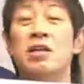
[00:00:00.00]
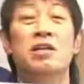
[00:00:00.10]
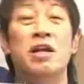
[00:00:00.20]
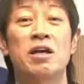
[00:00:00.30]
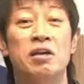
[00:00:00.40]

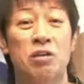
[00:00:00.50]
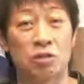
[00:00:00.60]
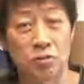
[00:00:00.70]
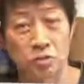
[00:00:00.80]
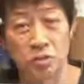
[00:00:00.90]
ね、空
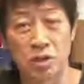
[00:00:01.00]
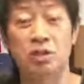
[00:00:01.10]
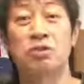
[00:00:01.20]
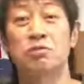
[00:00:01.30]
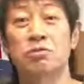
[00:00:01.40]
手、ここ、空
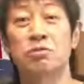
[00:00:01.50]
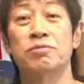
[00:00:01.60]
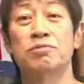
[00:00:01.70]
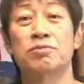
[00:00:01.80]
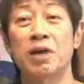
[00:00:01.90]
手、ここ。
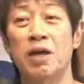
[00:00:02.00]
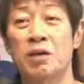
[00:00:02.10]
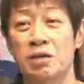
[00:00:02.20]
ね、